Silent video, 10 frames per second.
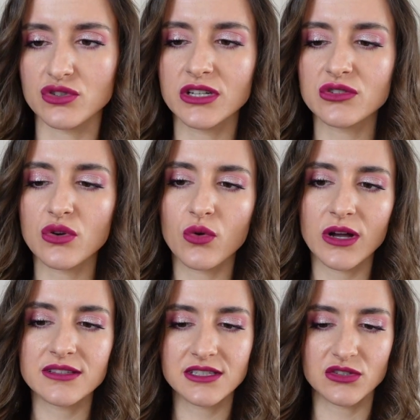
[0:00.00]
Son estos
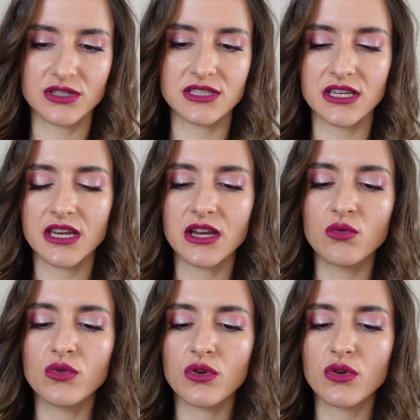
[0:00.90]
quads que os enseñé
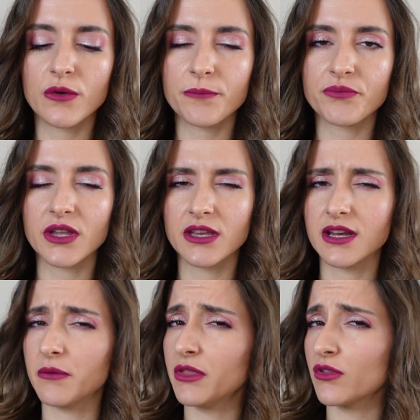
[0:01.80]
uno en
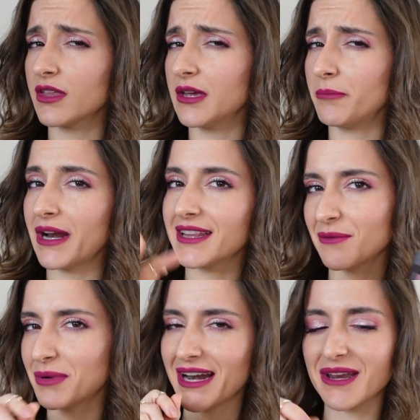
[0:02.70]
el vídeo de
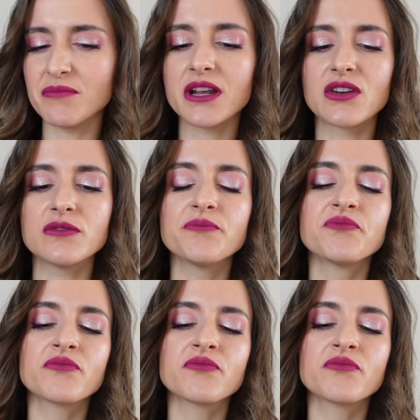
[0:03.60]
paletas para el invierno,